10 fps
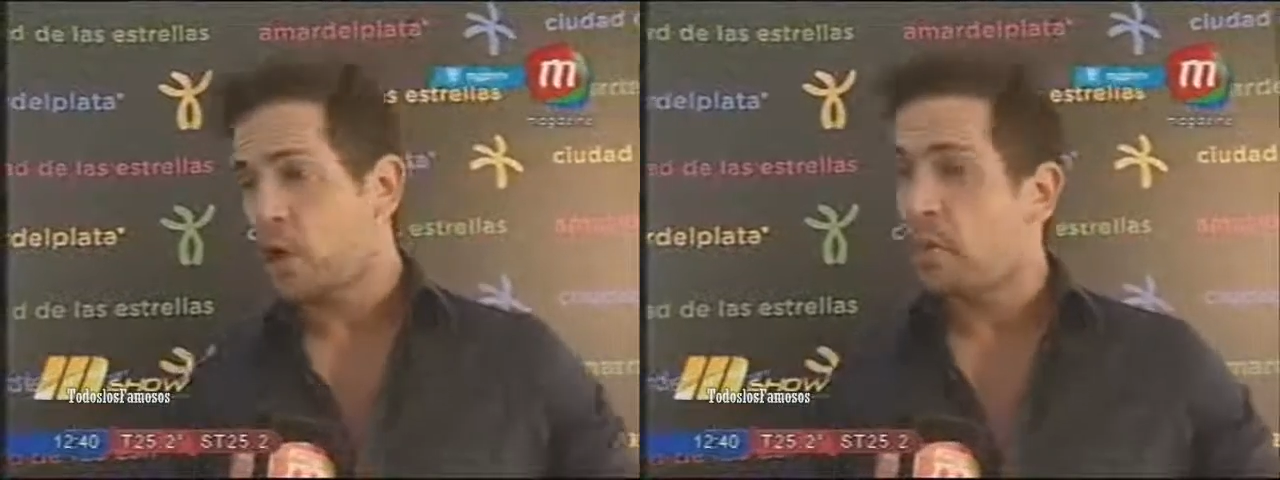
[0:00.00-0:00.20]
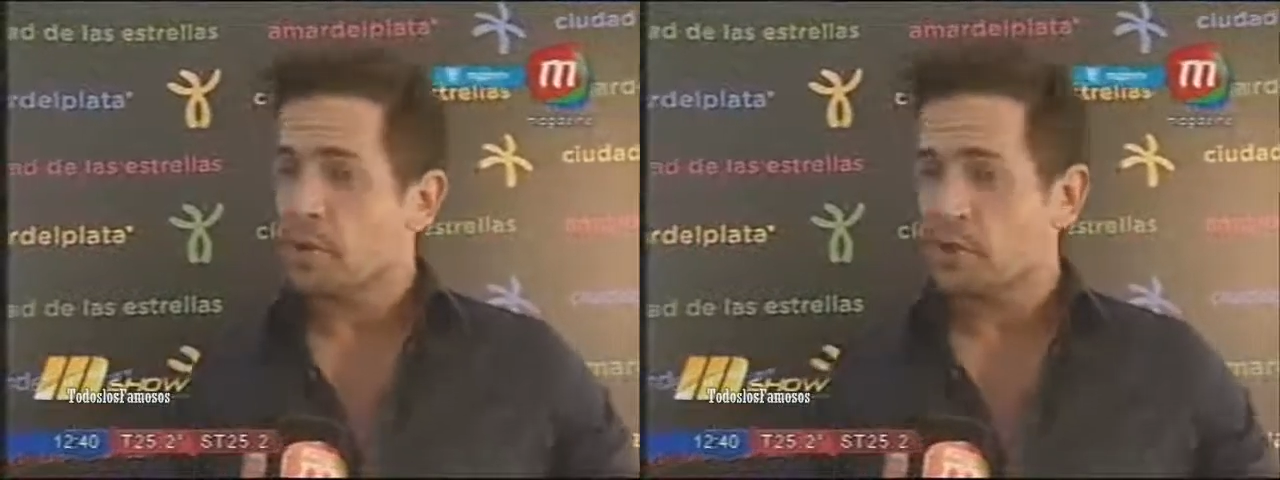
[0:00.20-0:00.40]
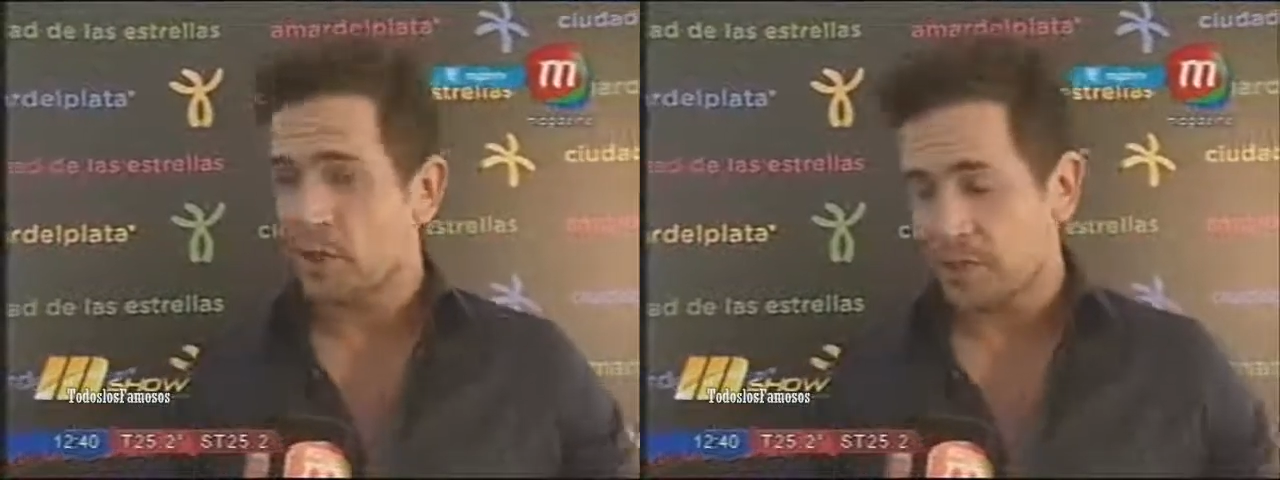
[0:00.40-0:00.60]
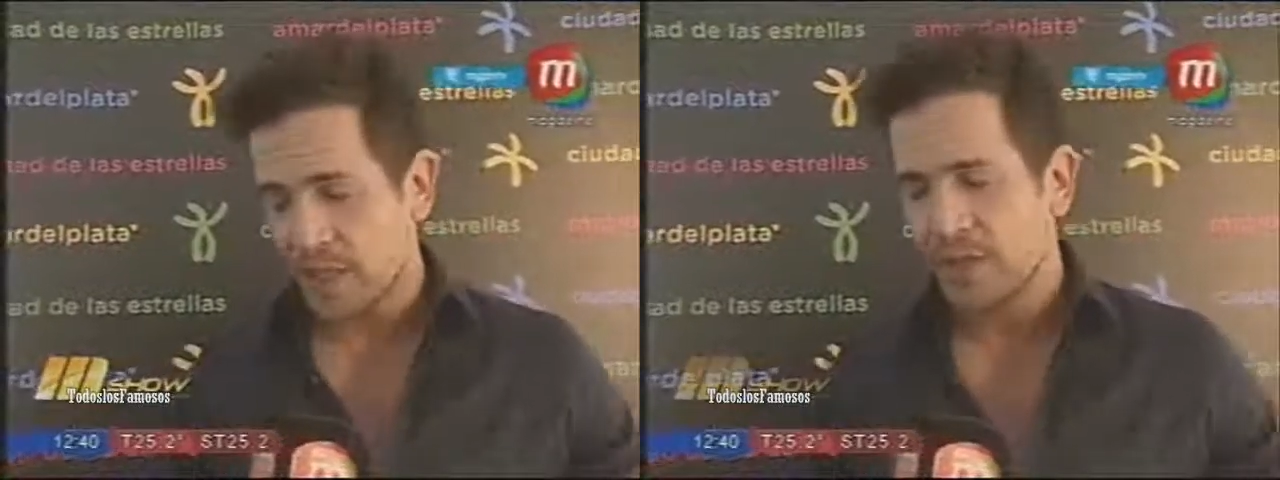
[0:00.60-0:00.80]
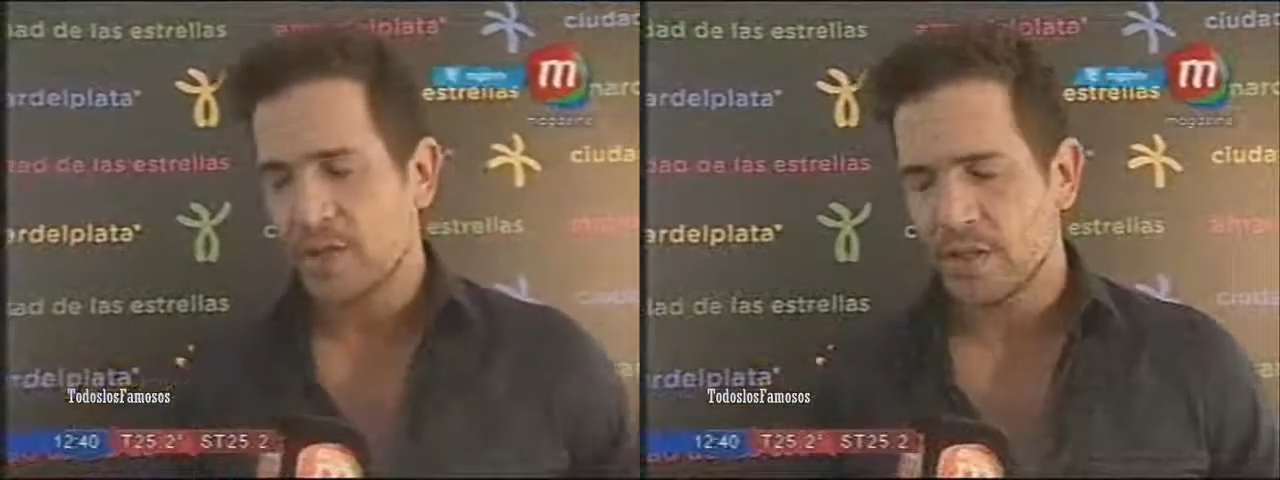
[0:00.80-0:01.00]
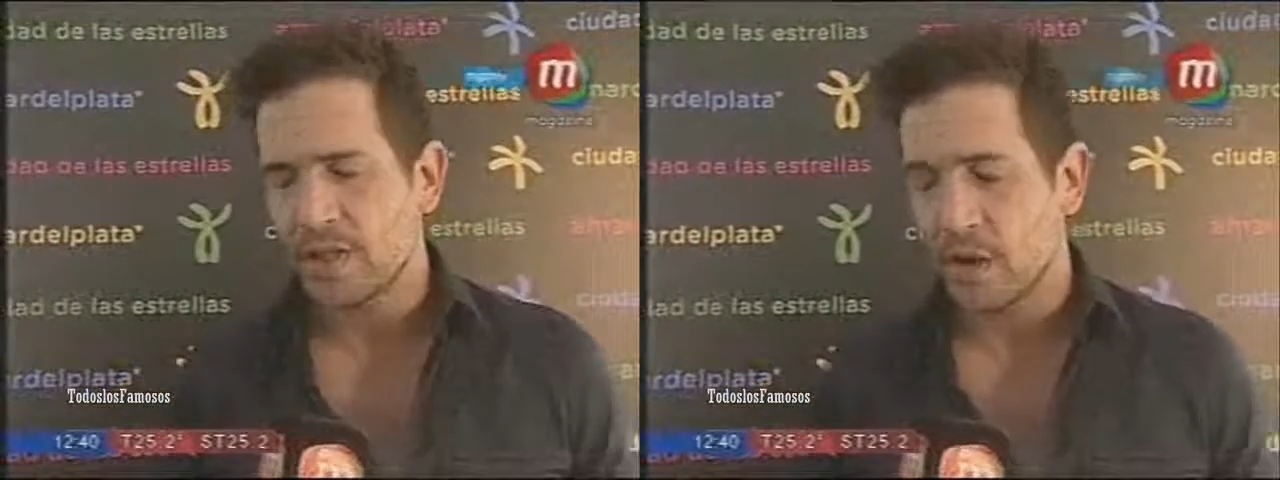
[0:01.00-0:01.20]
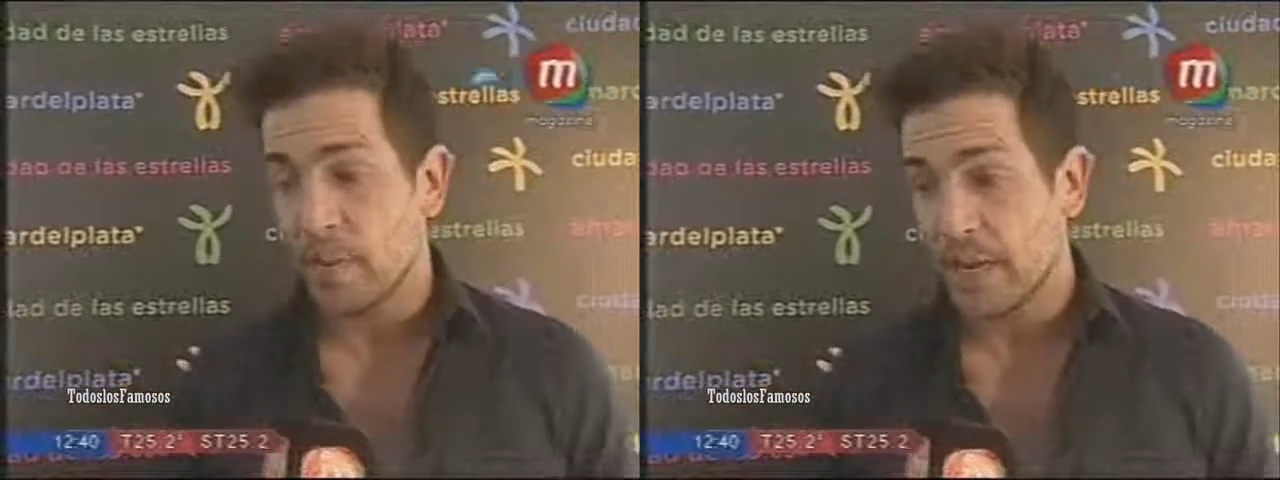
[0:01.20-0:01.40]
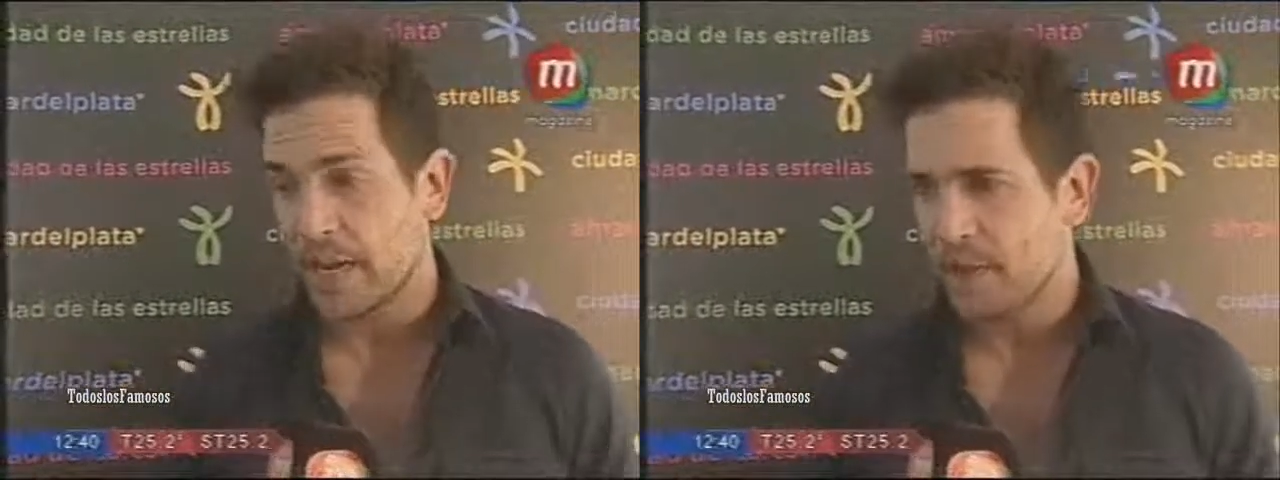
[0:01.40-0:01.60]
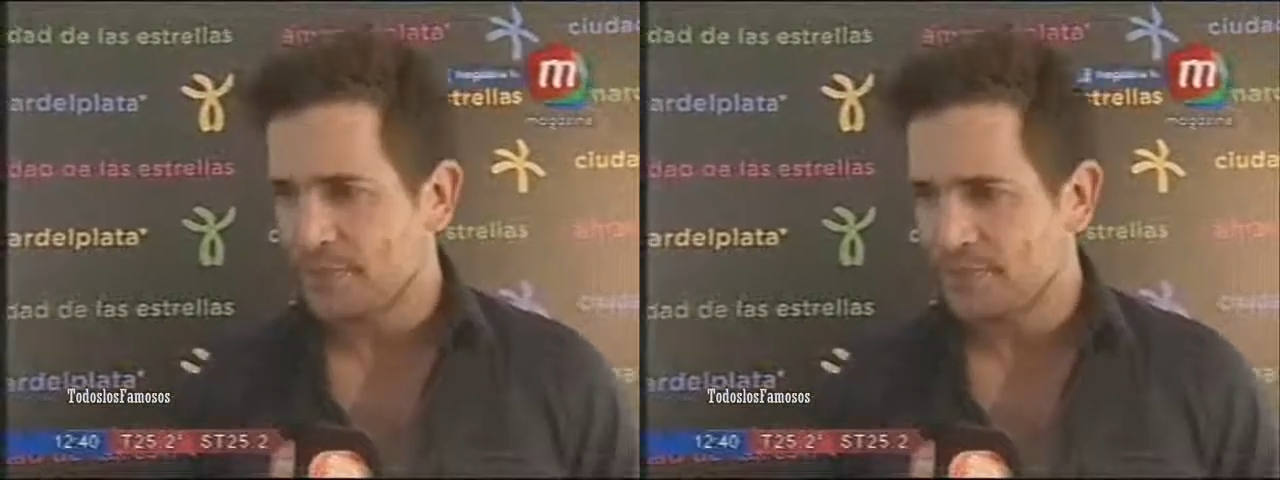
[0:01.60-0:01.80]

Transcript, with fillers: cómodos y contentos, es complicado.